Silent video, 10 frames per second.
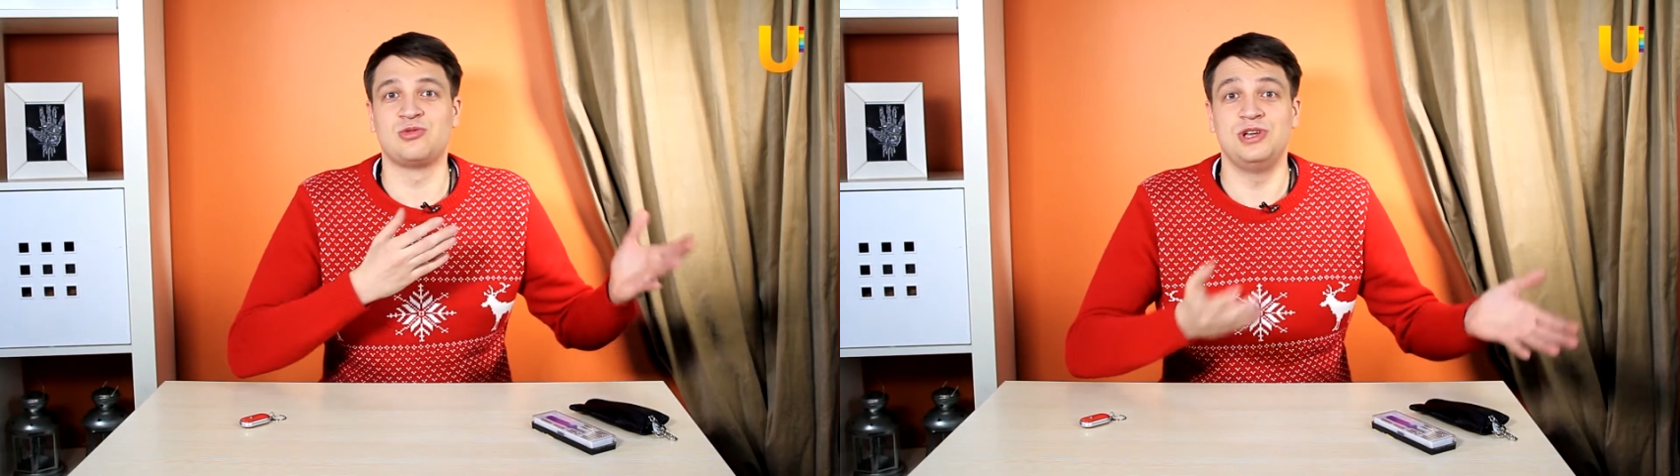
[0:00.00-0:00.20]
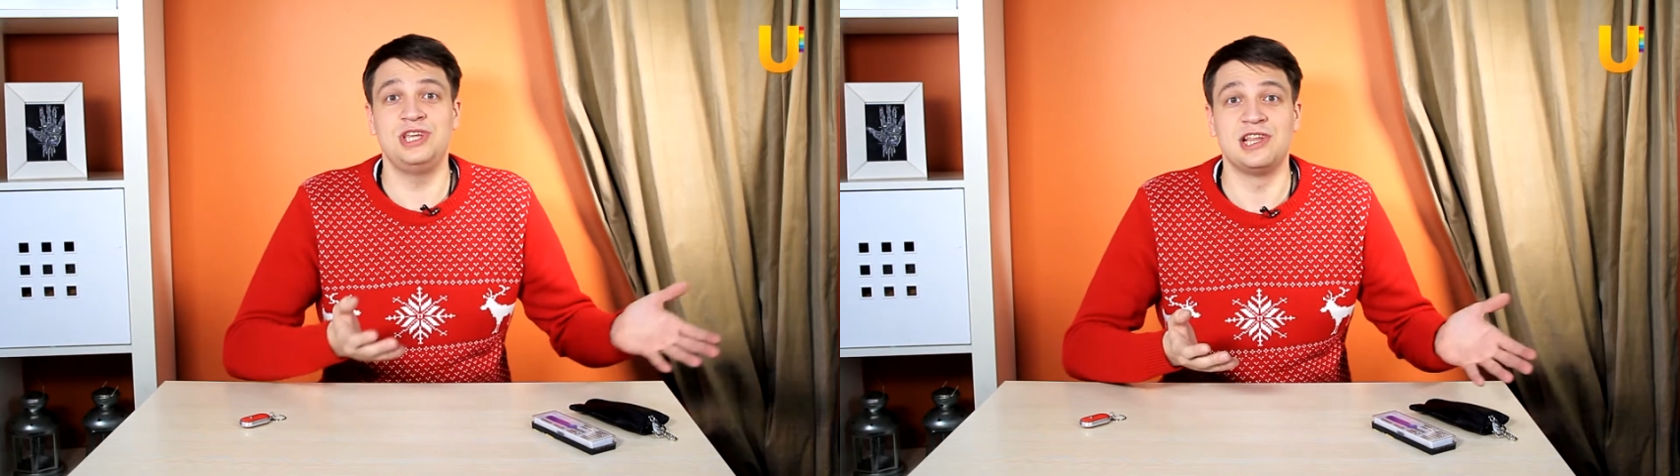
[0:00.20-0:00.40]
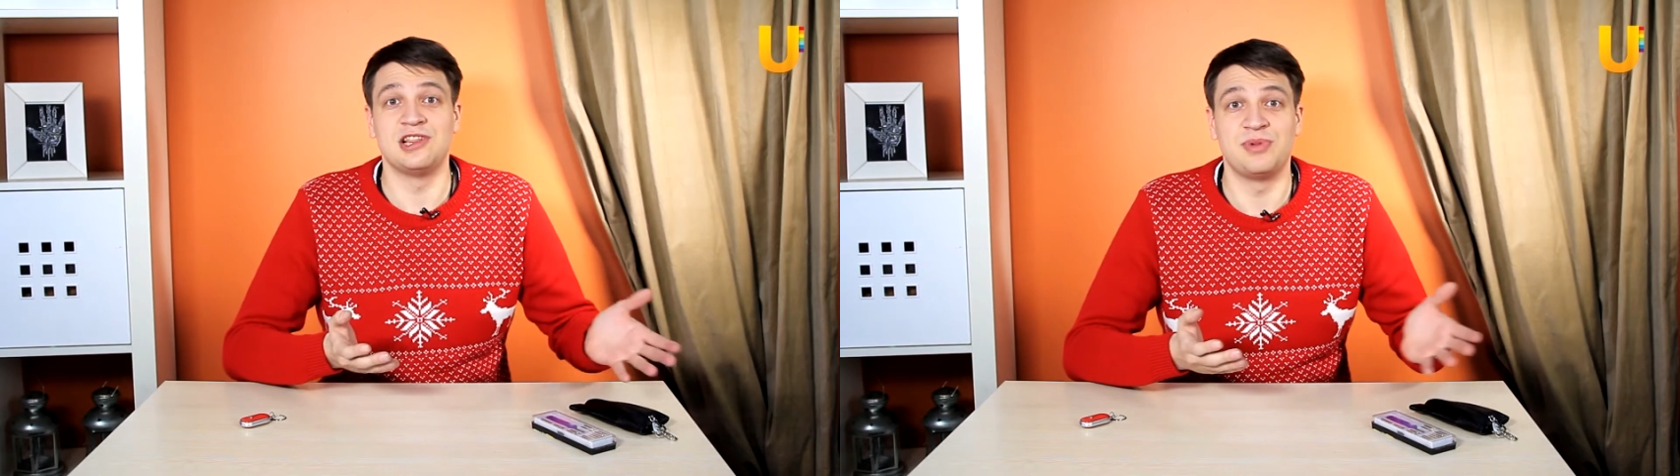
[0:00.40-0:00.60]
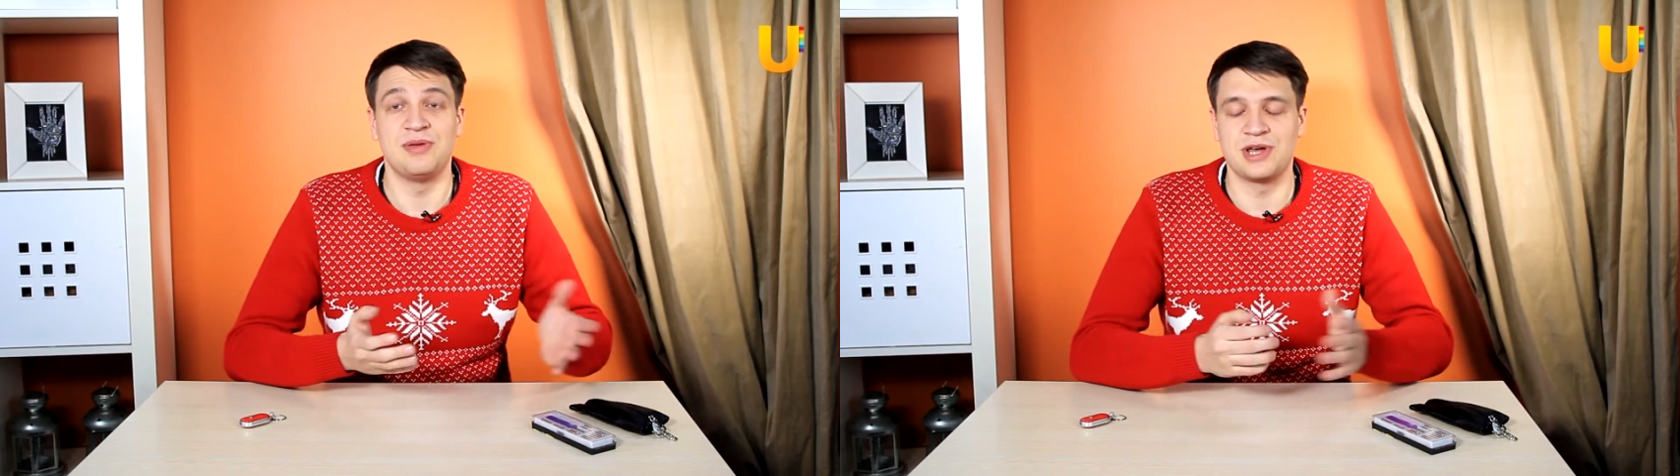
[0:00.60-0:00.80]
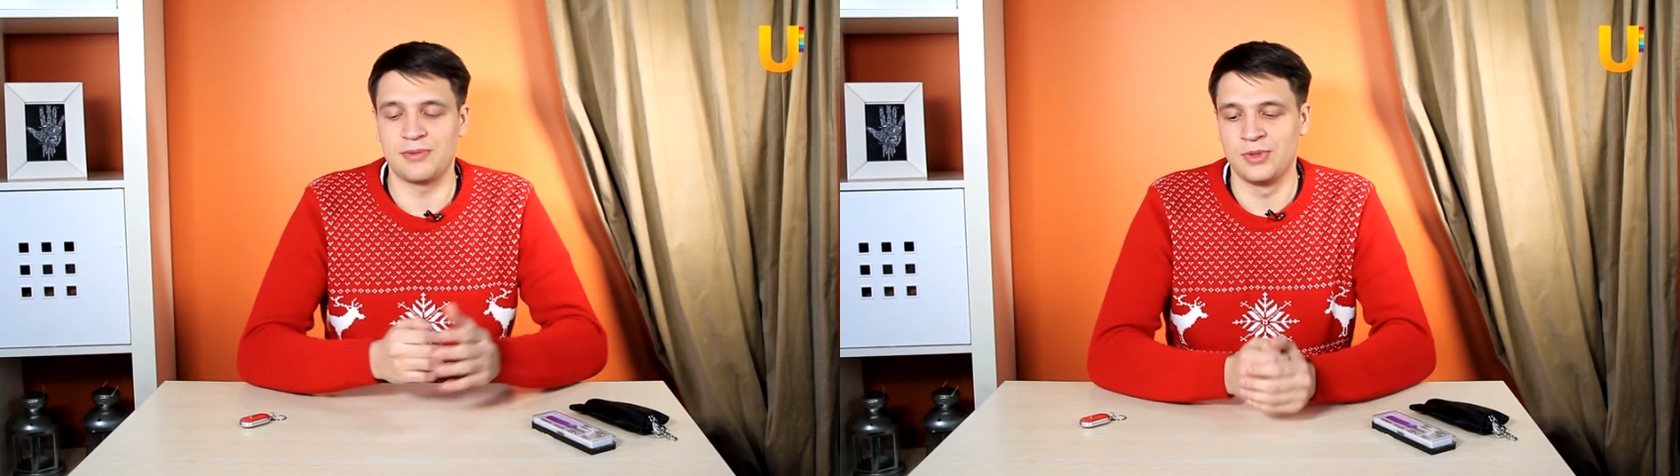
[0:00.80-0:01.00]
улететь,
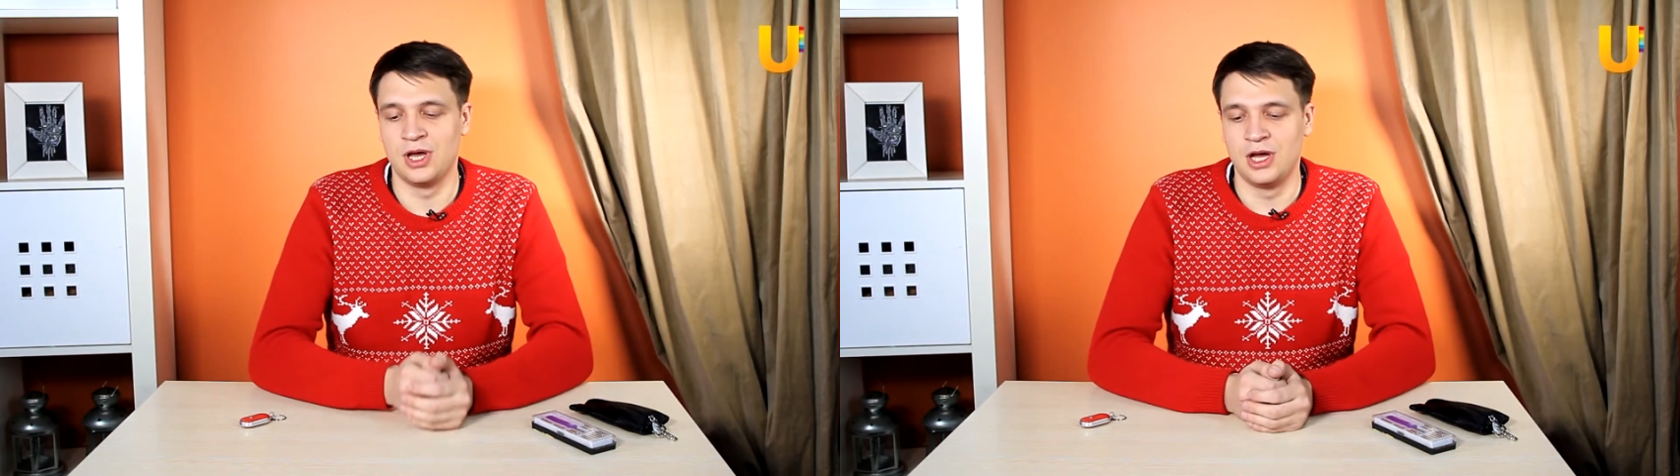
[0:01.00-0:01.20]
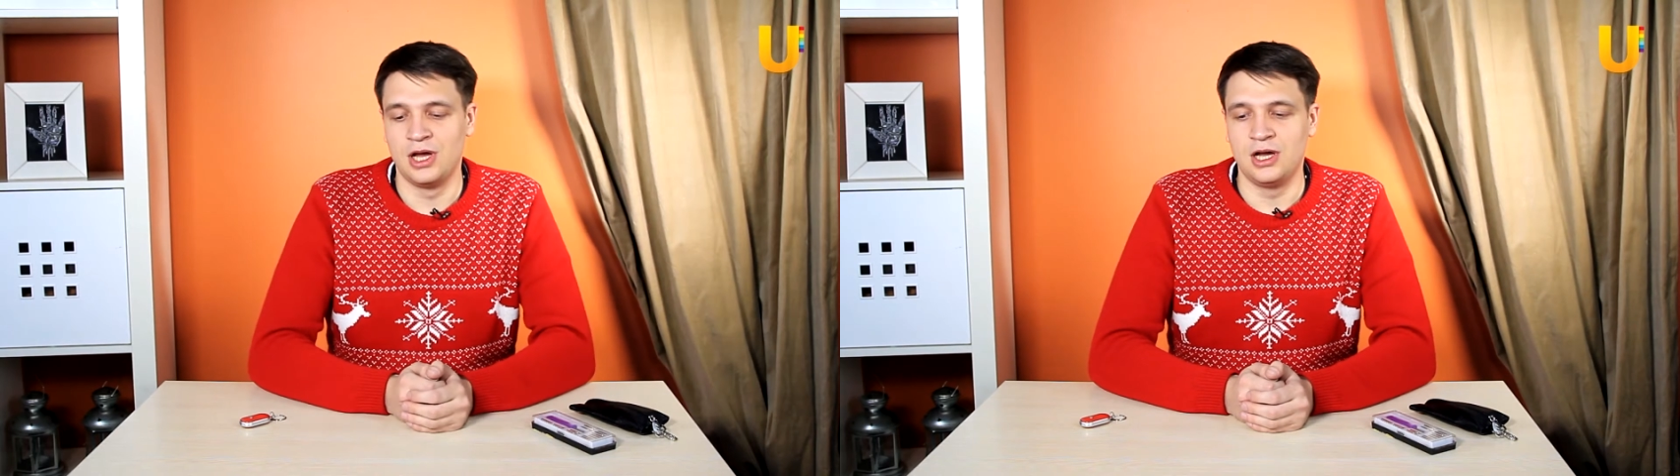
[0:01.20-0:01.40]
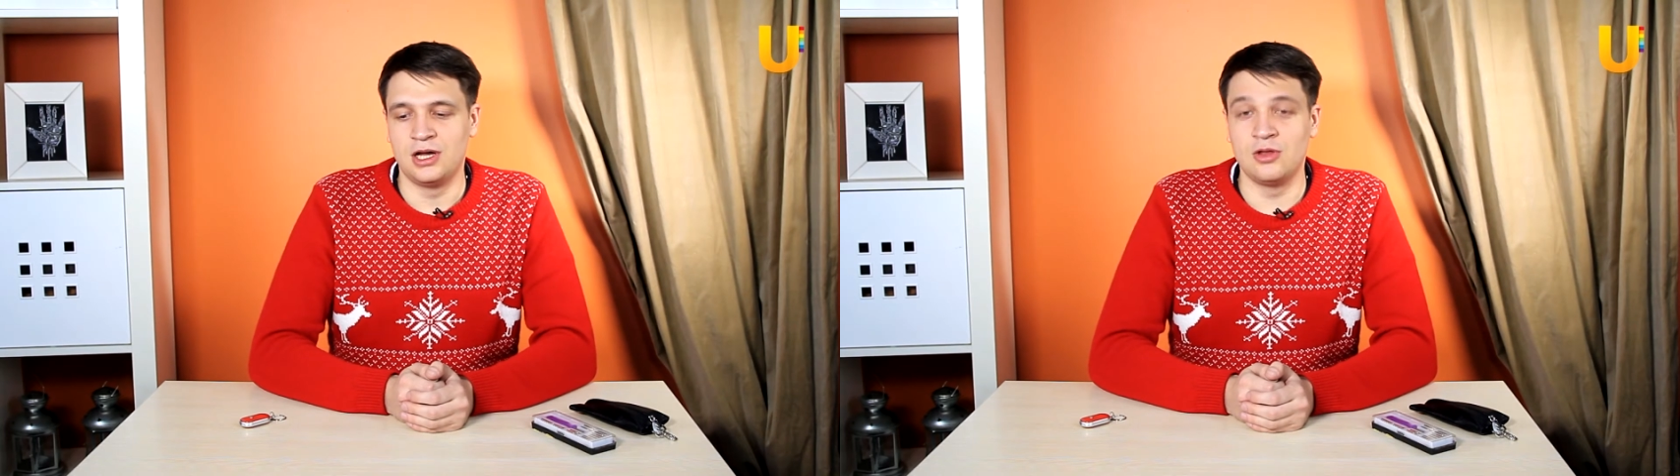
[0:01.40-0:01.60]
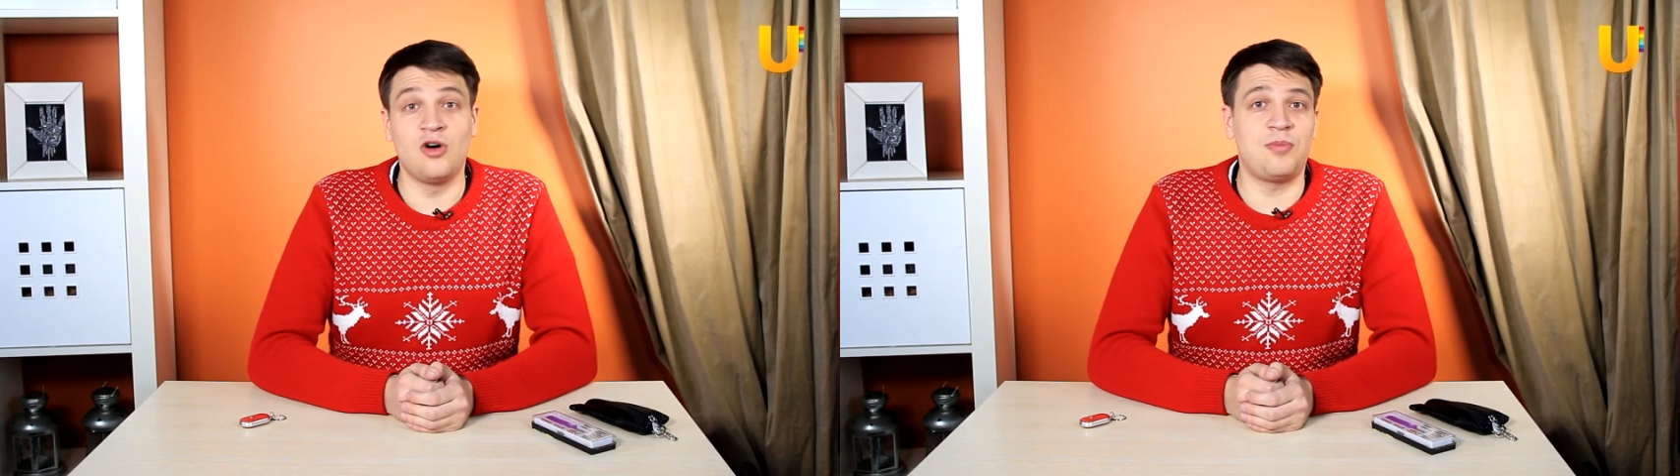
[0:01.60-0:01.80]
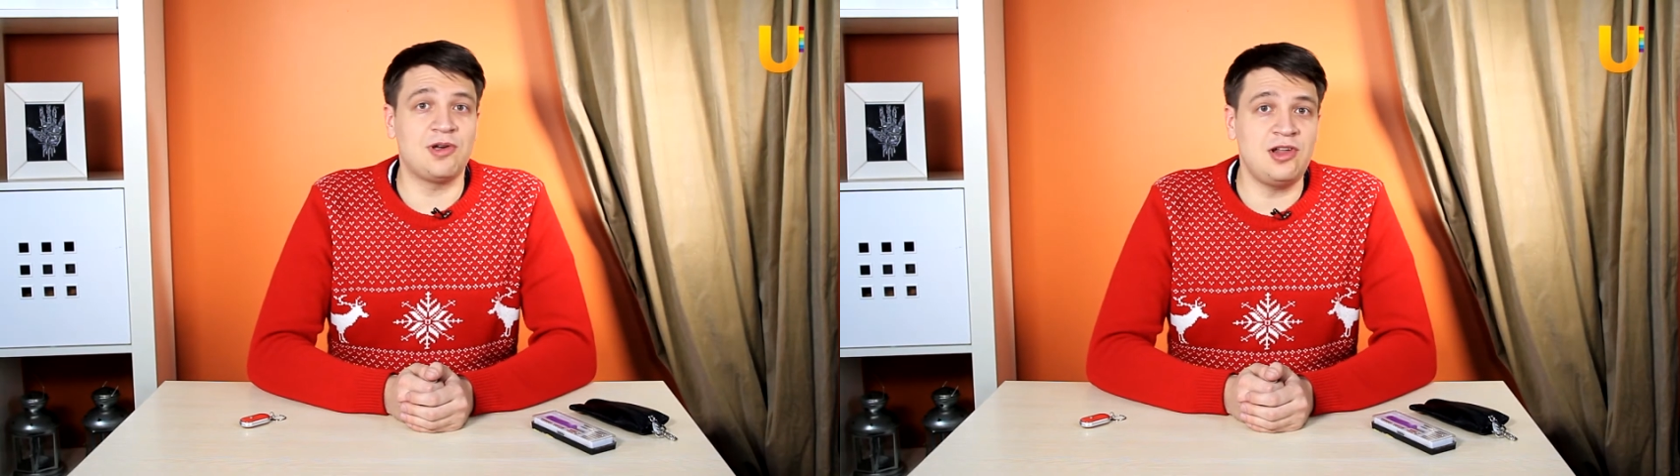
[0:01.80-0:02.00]
например. Но
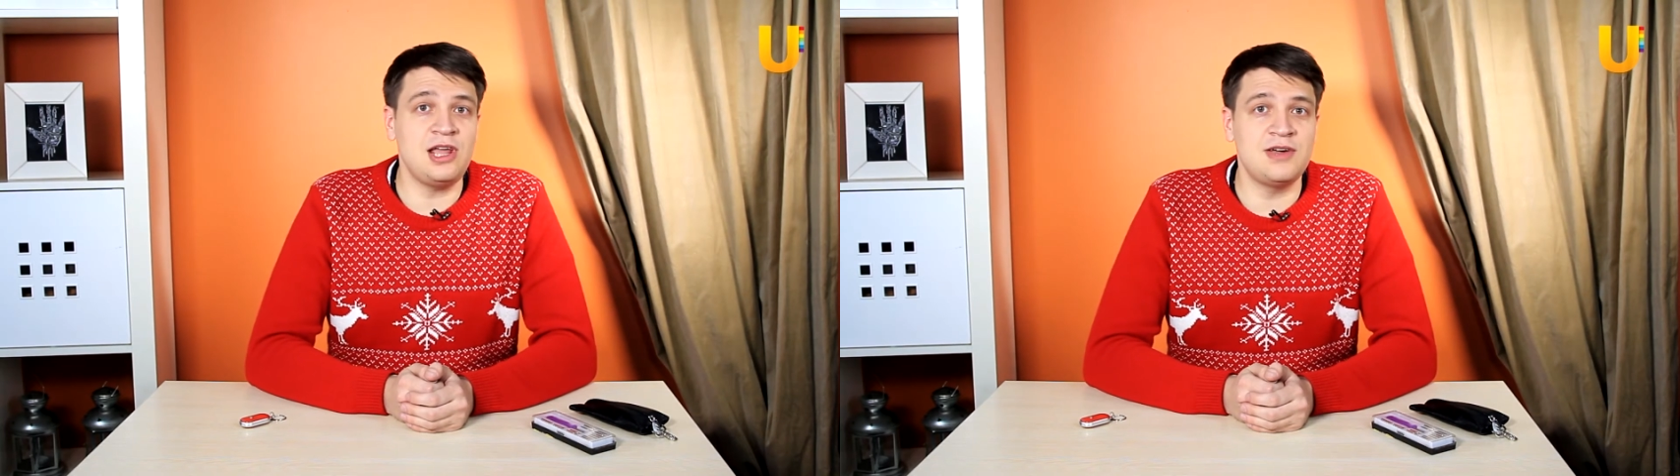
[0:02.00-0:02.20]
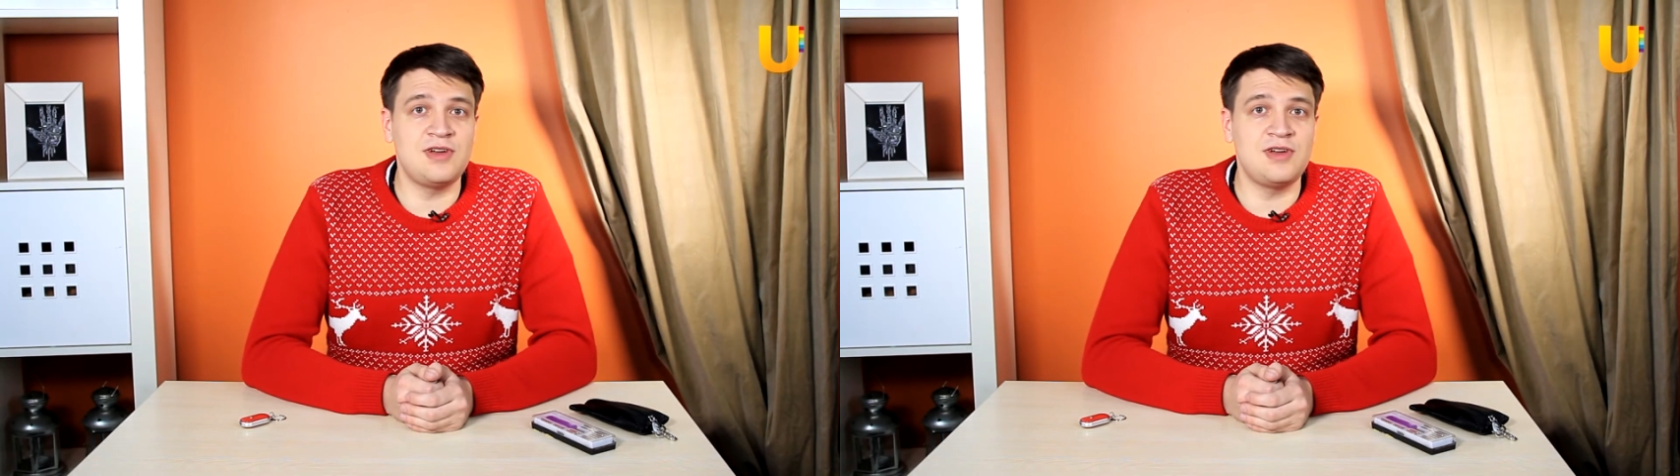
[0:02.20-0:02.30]
в последнее